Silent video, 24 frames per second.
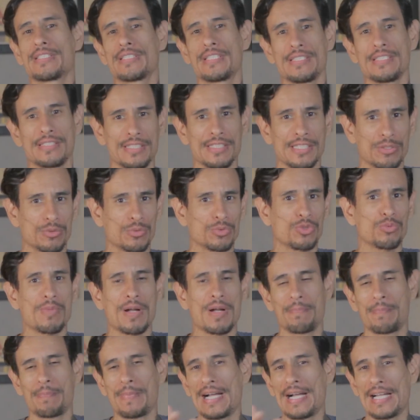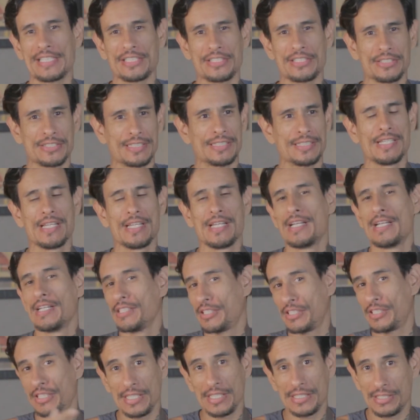esquisito de uma página
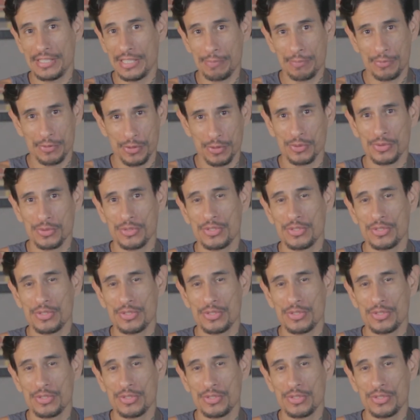XYZ